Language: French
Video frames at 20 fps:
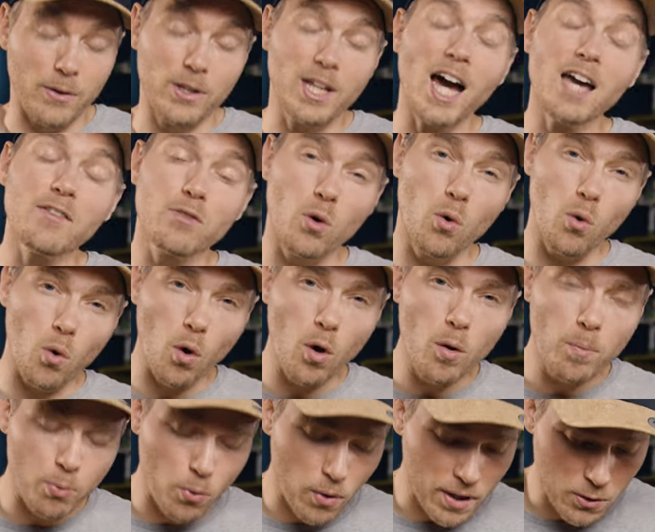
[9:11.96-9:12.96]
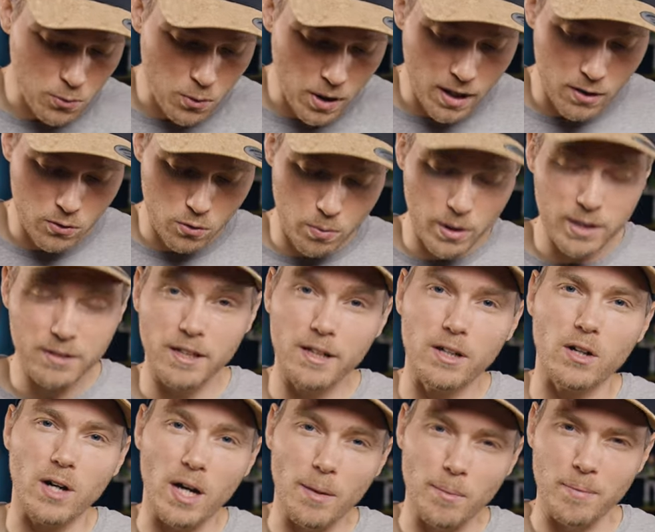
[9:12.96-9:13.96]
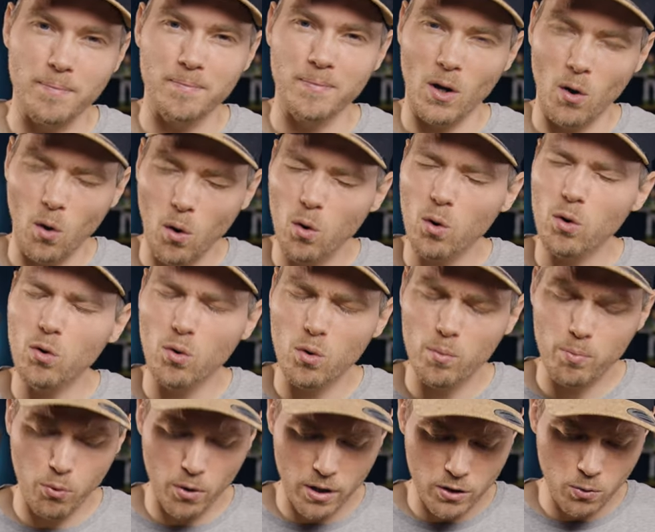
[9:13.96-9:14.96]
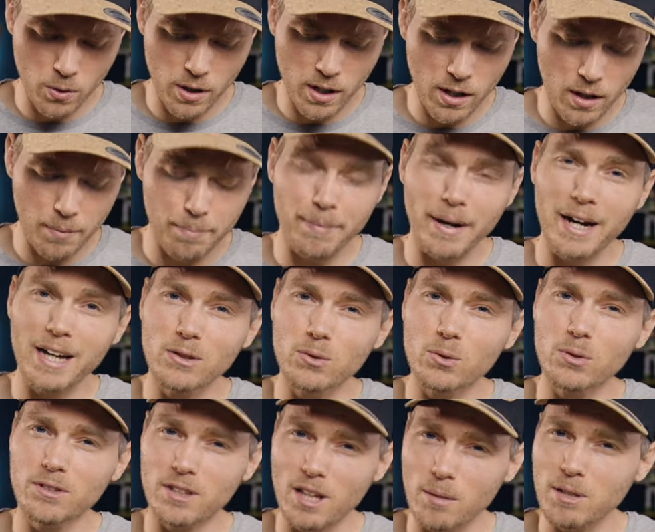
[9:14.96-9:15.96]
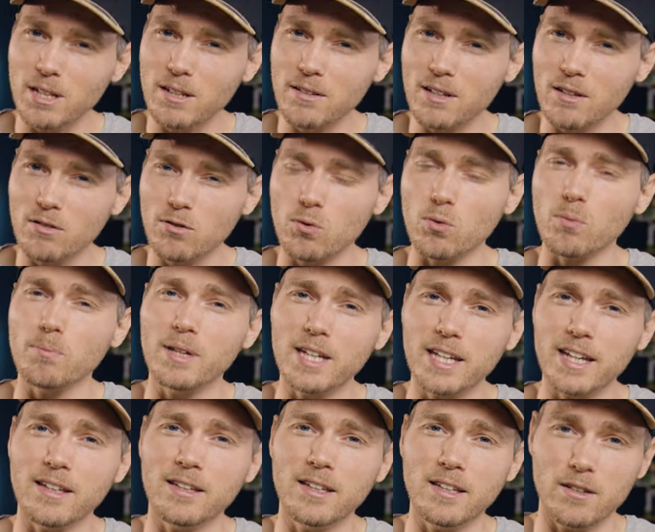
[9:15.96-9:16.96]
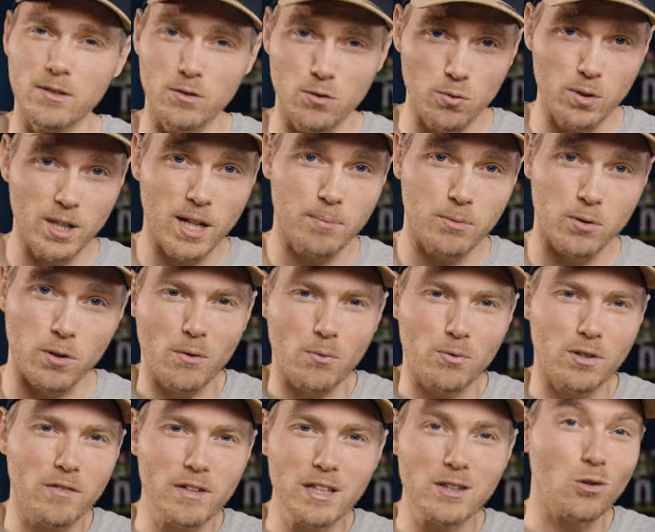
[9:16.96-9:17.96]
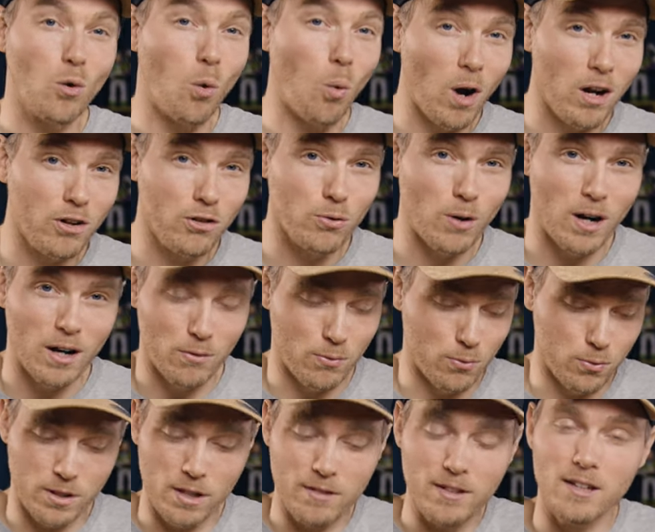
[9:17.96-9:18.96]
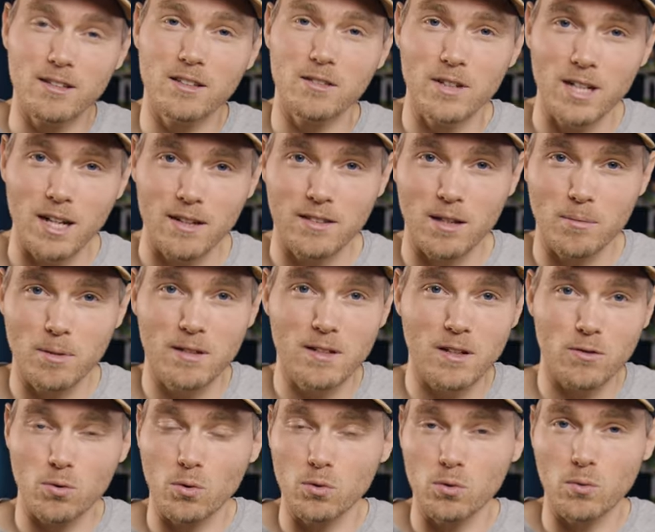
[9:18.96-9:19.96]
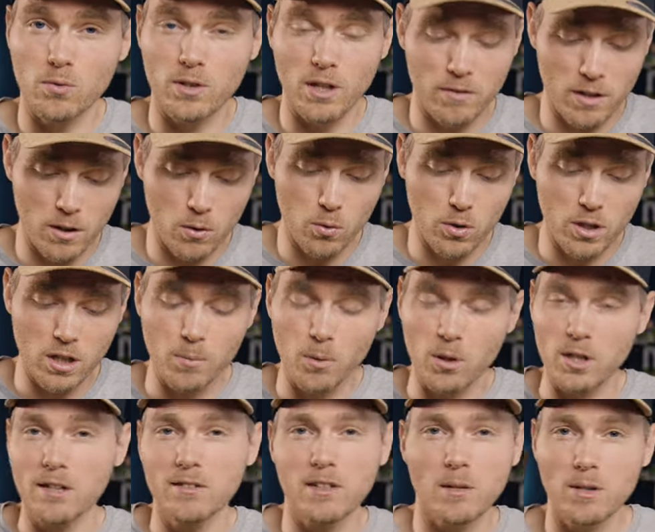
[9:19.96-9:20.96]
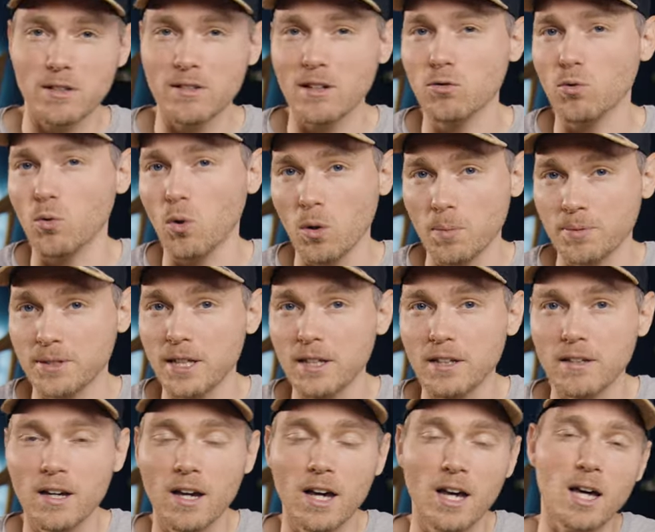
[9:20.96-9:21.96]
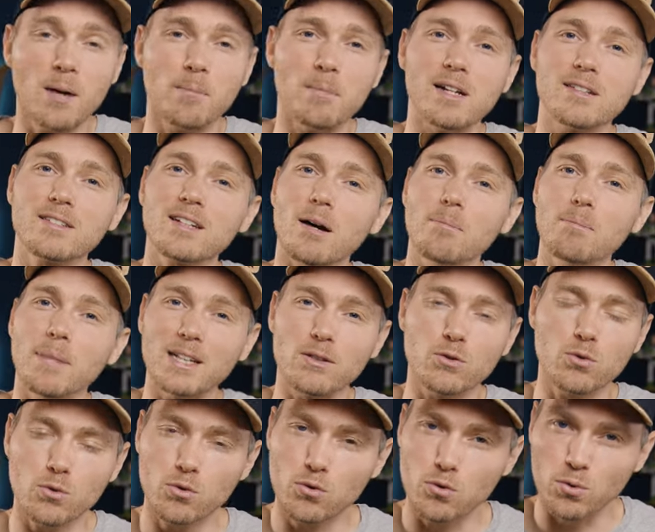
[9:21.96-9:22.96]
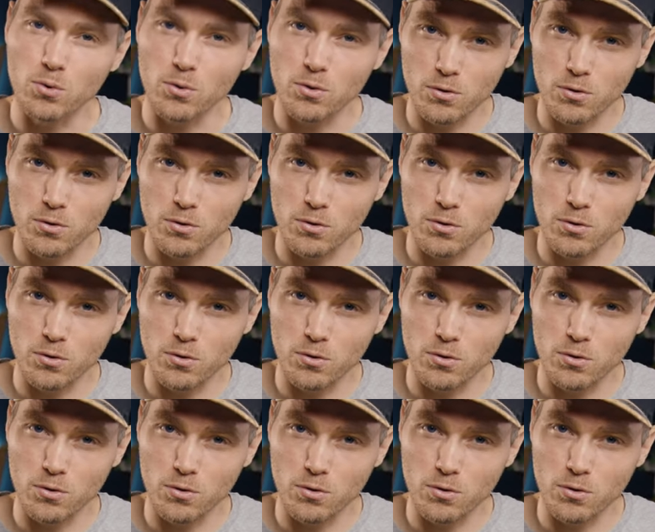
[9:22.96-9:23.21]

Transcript: Et on arrive au gros point noir du boîtier quand même. Gros gros point noir, pas de stabilisation mécanique du capteur. Vous avez trois choix. Vous désactivez la stabilisation, donc vous avez uniquement de la stabilisation optique, mais elle sera pas du tout